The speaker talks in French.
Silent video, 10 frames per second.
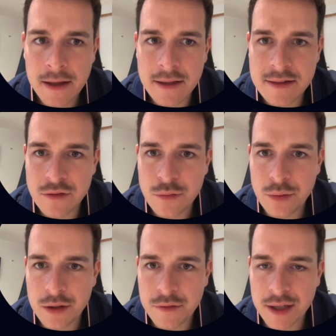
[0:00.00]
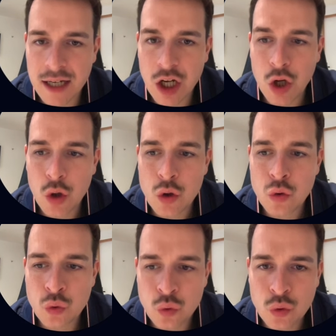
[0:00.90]
Et ça, vous pouvez le faire
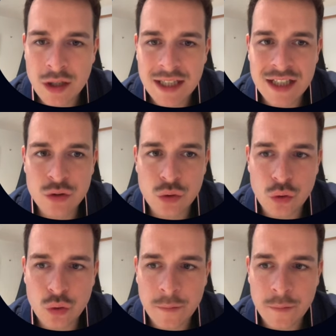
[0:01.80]
tous les jours.